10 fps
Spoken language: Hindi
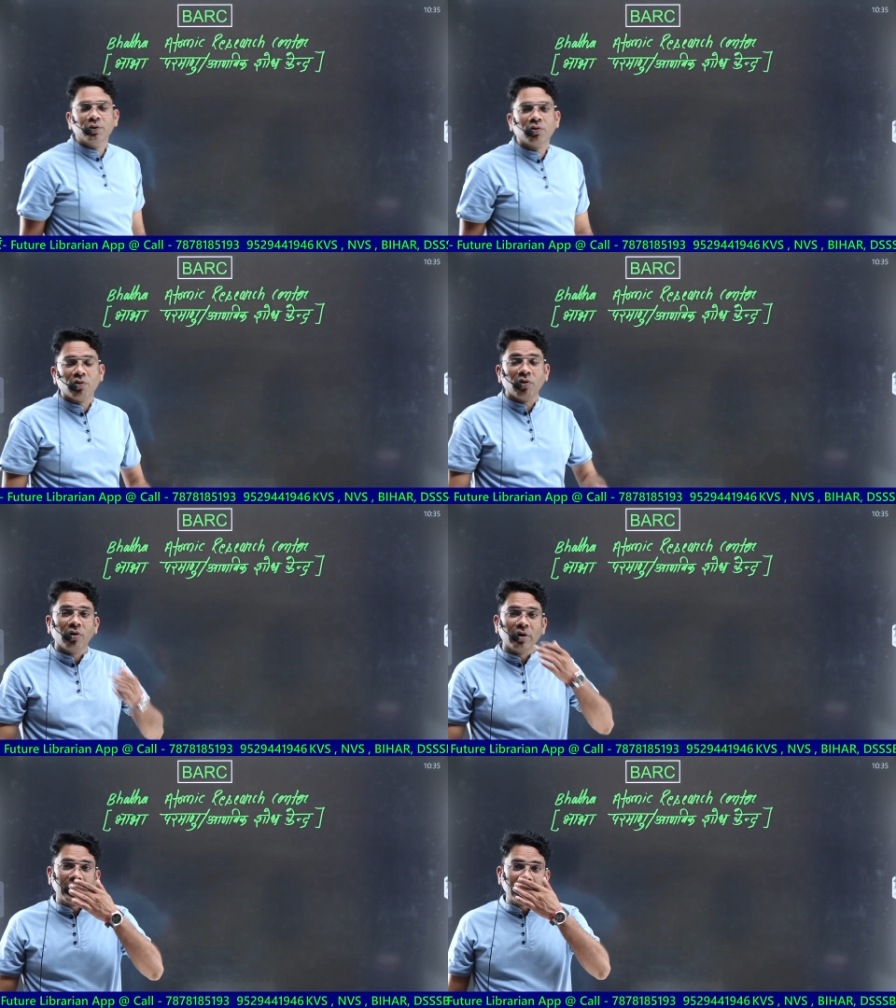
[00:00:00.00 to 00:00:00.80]
को
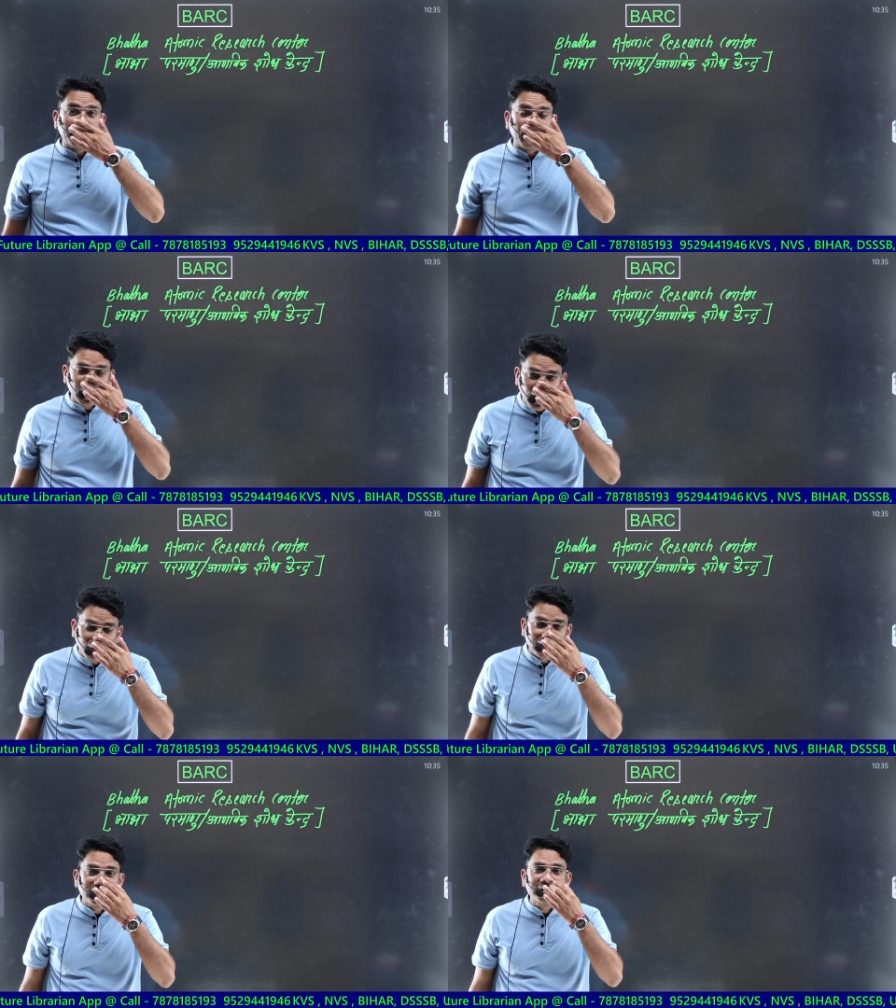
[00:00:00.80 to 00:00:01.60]

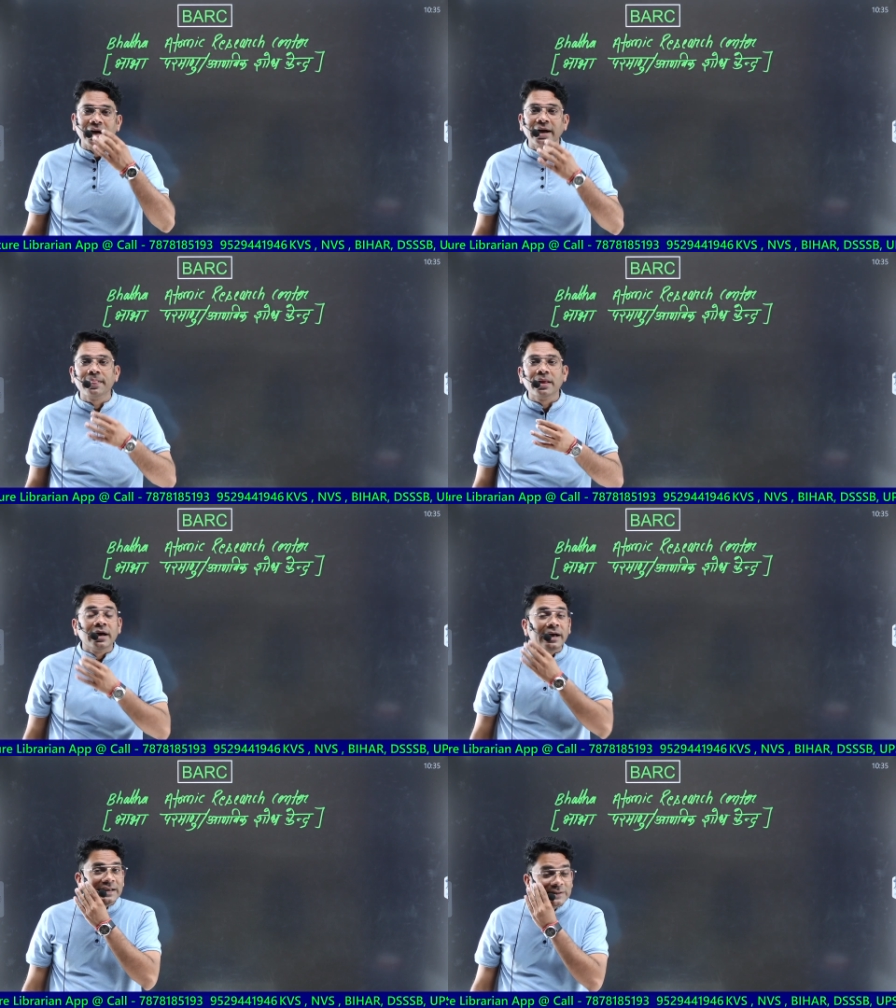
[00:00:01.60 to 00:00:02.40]
बढ़ावा देता है
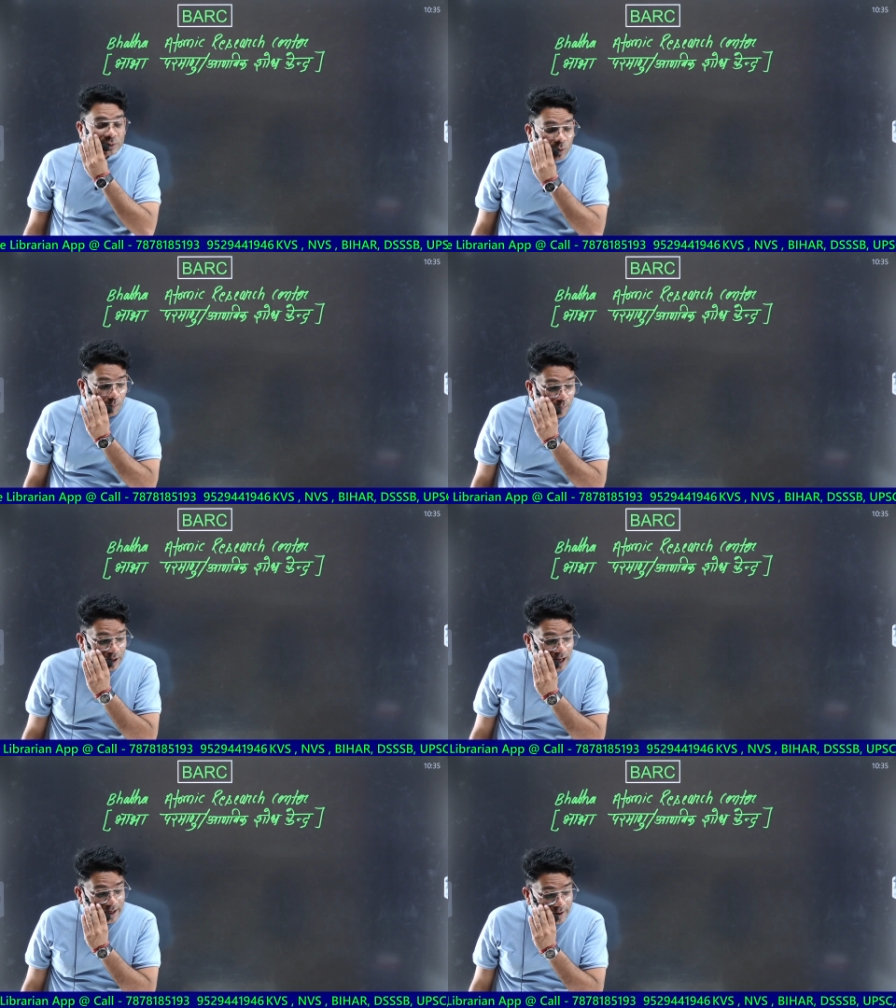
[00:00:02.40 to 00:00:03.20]
इसको
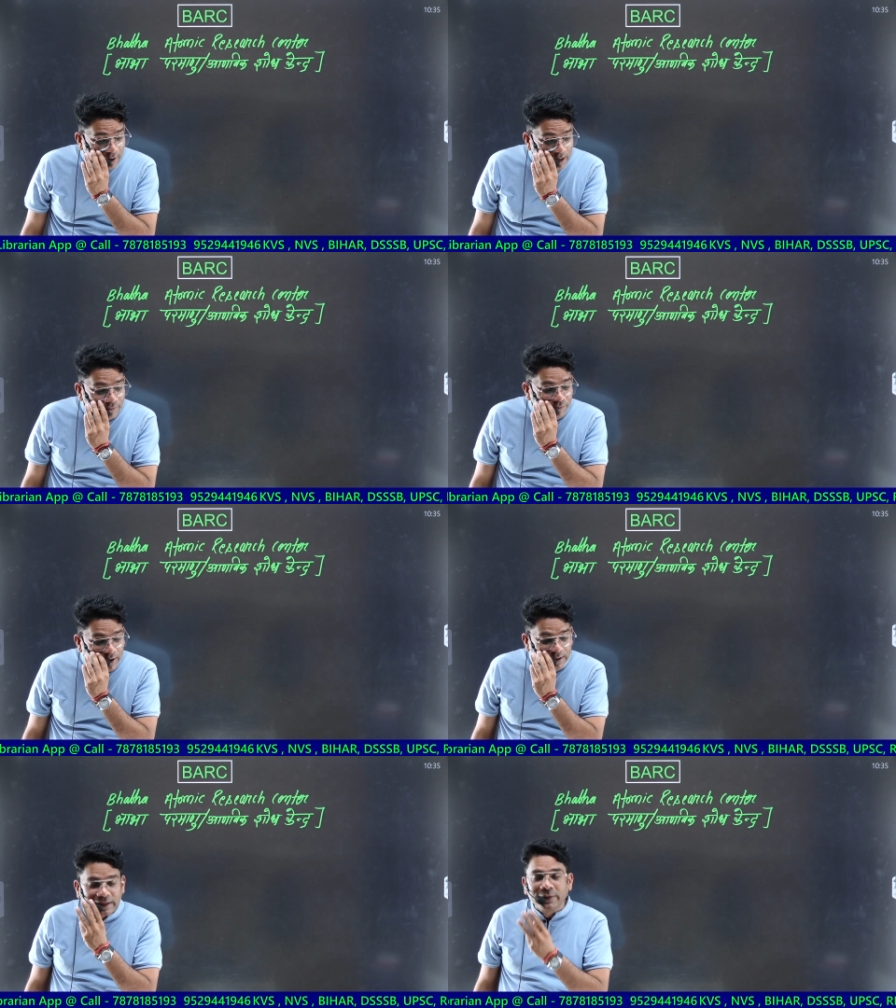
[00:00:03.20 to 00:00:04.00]
बनाने वाले
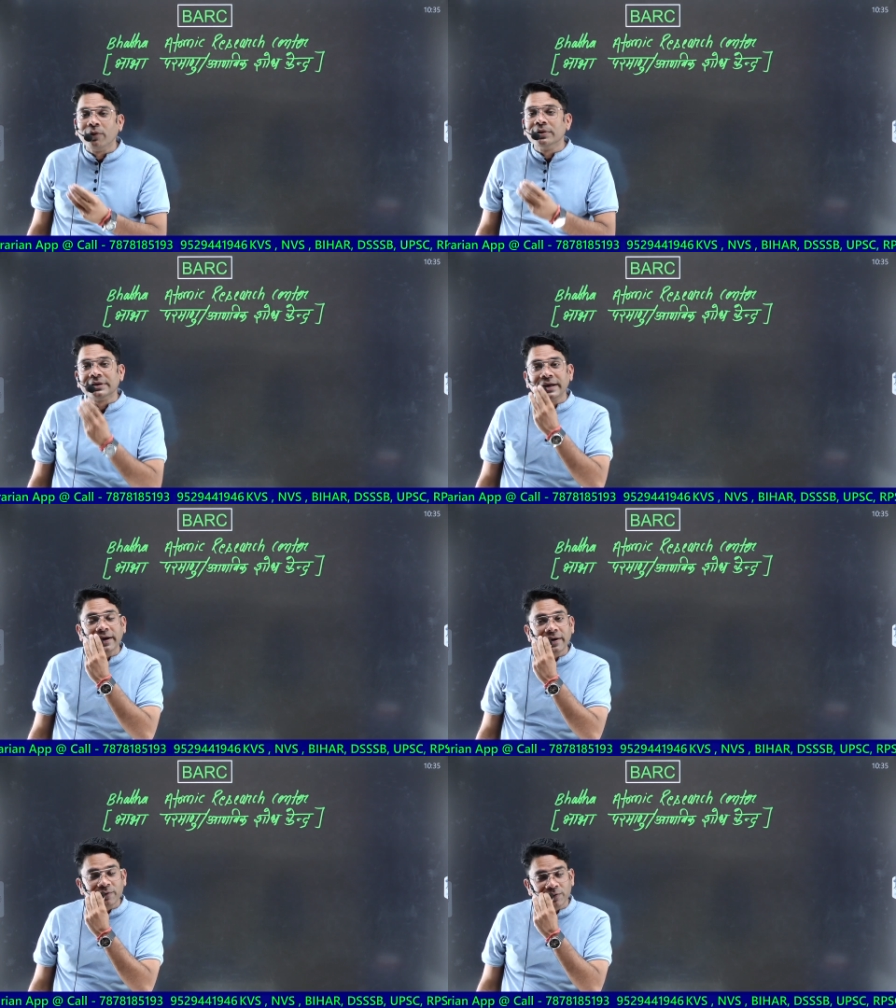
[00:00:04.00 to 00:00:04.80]
व्यक्ति कौन
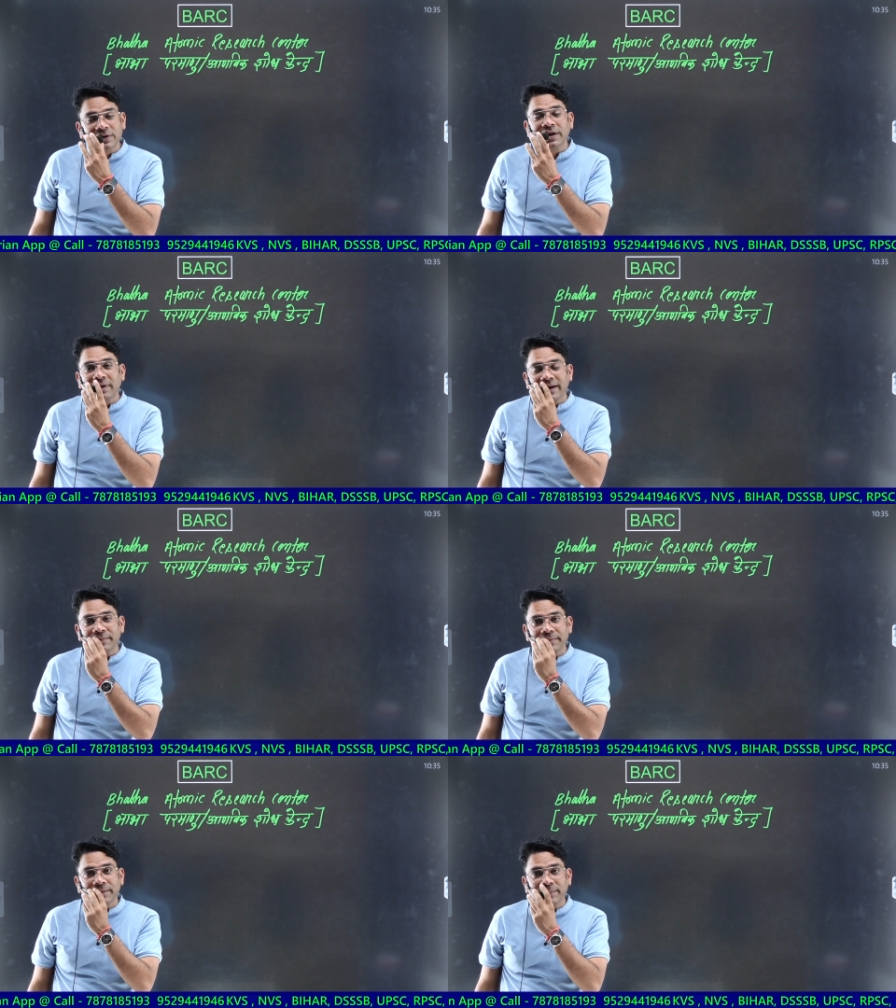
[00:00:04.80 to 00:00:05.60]
थे उनके बारे
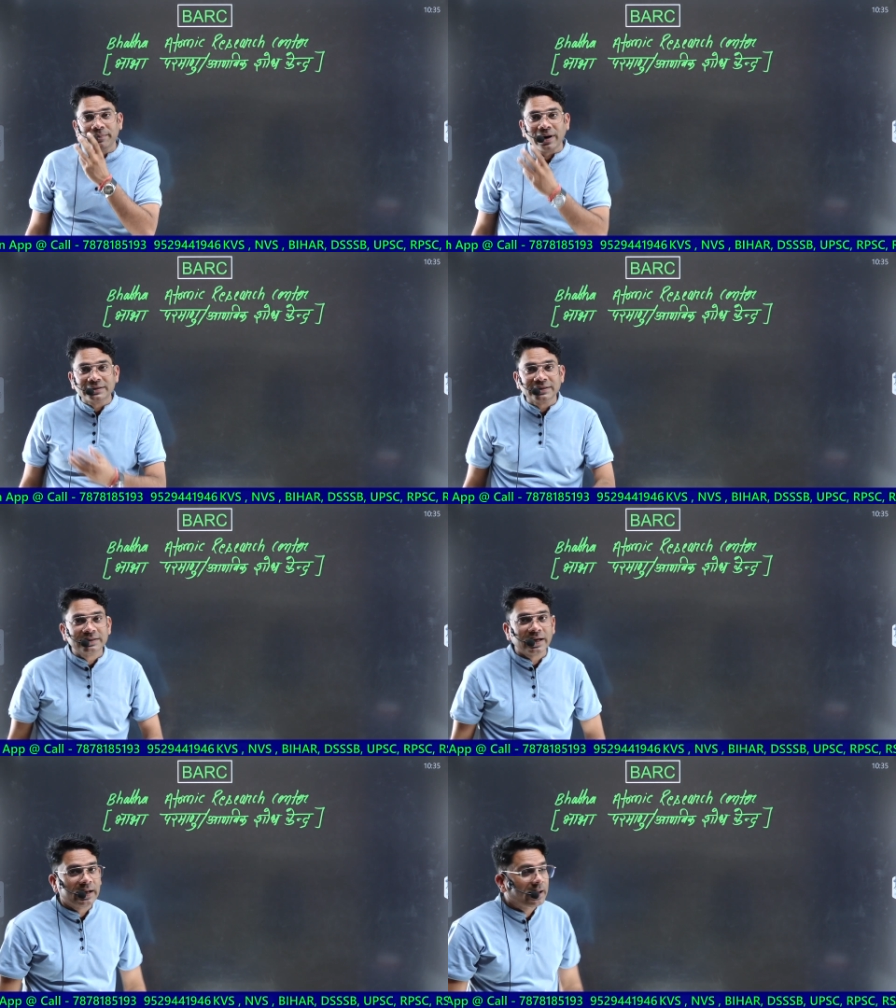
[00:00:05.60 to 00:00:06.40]
में भी अपन बातचीत
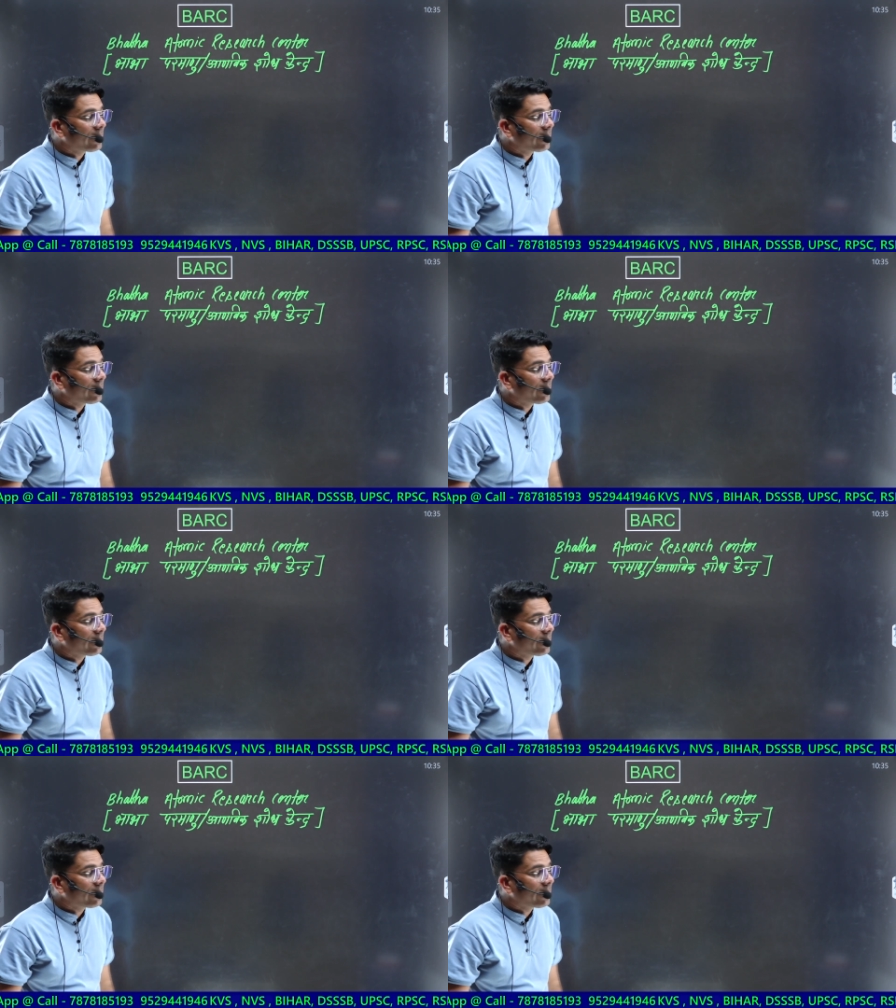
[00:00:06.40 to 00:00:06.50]
करेंगे